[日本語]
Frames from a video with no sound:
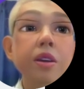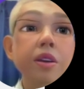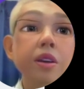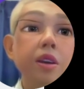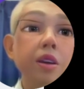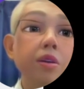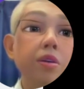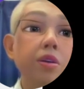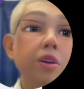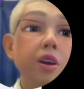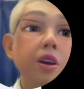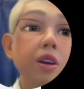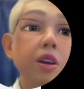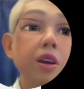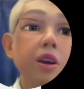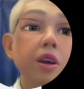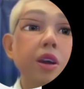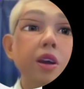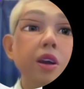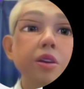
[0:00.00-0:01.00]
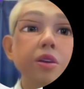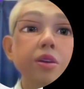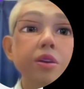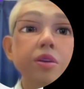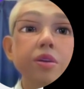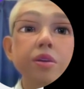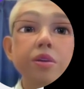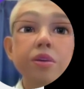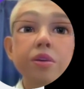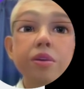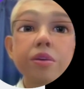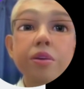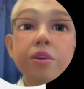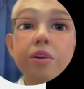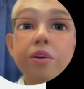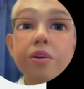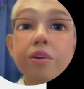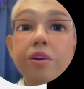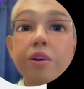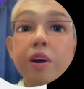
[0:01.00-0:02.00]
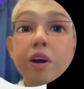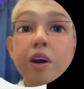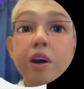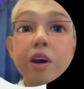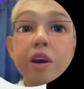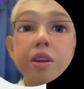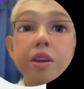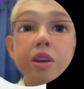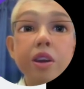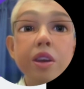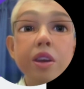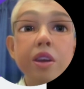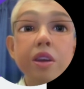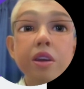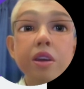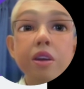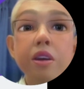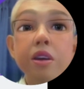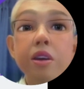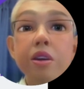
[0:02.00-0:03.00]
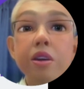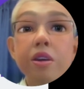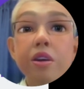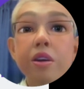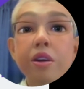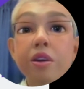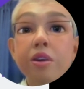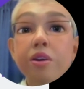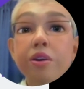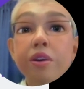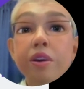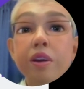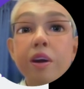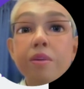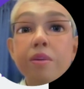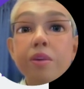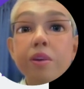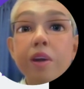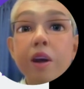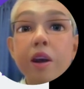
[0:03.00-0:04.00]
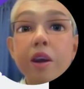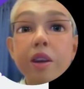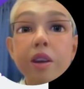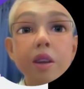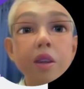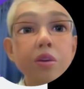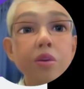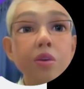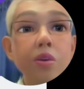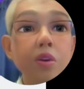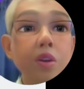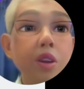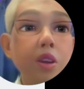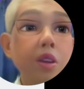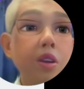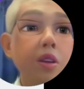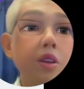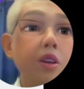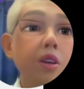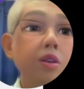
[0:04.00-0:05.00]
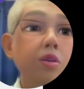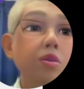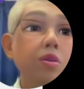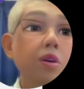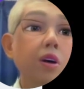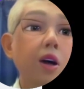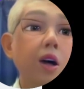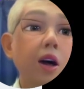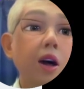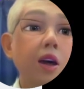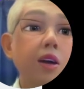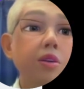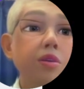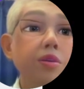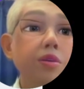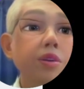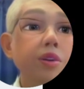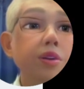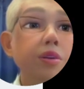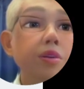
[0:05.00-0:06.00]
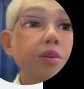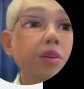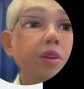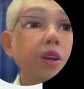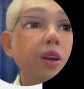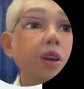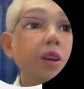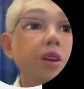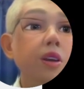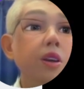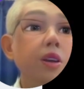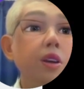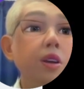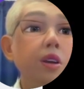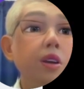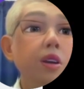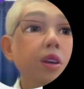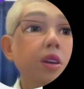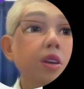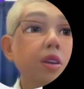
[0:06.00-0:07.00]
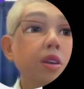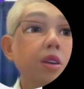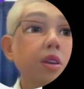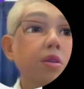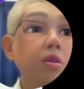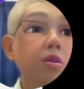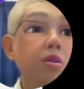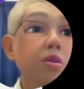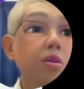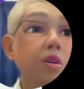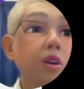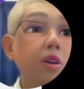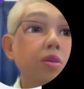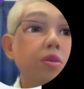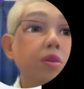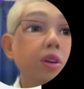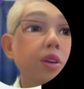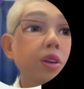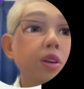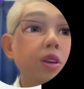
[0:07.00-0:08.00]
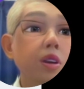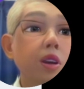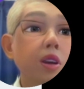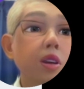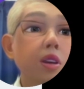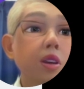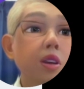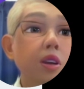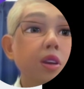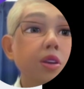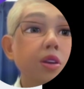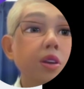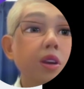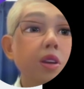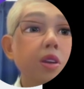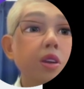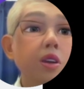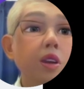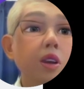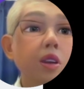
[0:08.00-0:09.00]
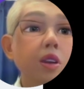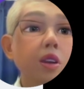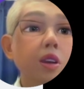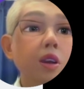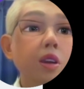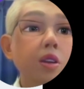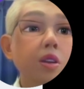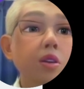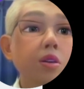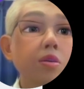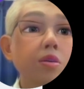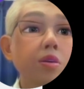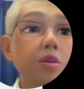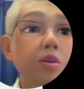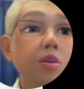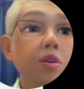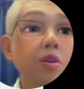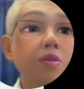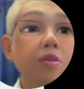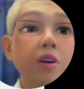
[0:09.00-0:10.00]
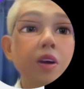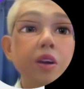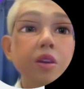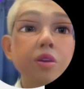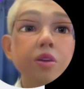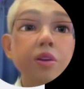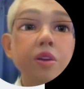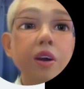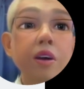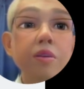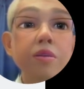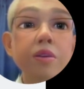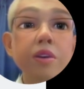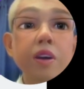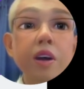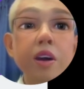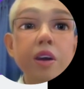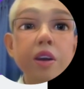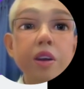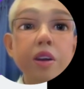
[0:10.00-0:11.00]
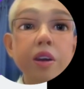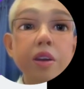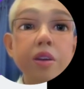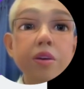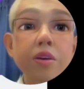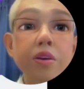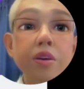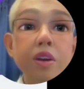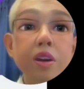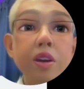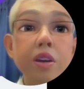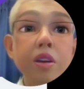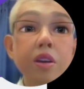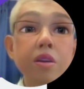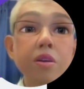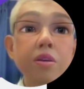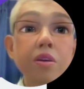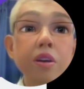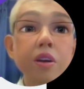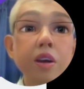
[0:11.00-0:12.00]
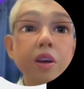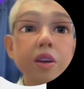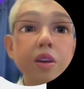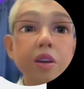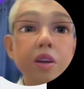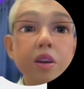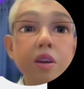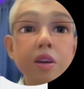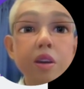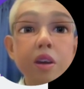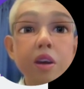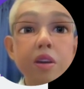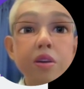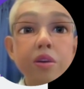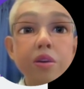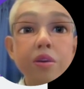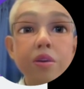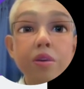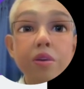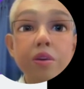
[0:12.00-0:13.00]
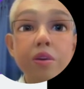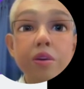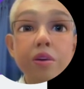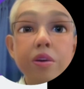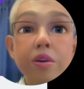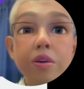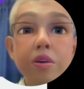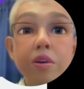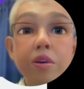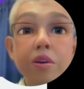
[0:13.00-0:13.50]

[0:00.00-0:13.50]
でこれでずっとの中に揺さぶられた時っていうのが入るんですよねでロゴが上になった下になったっていうのの今揺さぶられた時っていうのはなっていてちょっとこの